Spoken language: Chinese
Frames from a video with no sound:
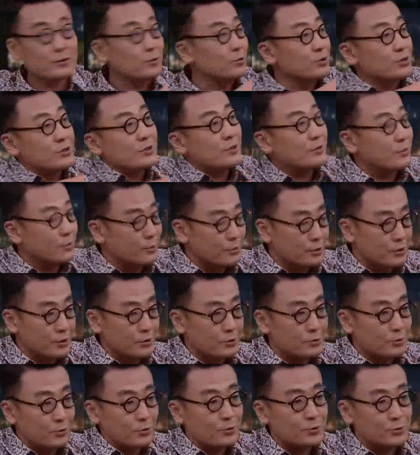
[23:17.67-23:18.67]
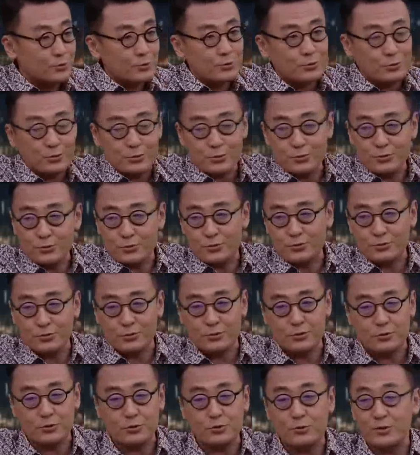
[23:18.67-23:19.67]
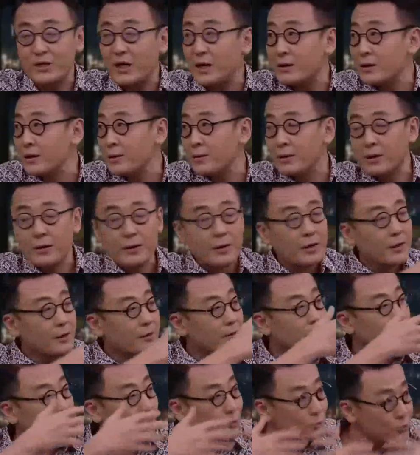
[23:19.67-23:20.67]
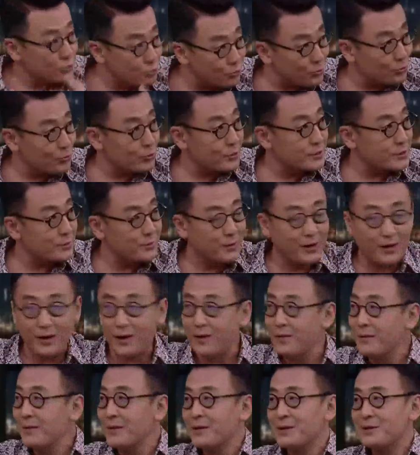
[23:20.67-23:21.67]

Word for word: 从西或者从从从从从中亚那边到了中国这边啊，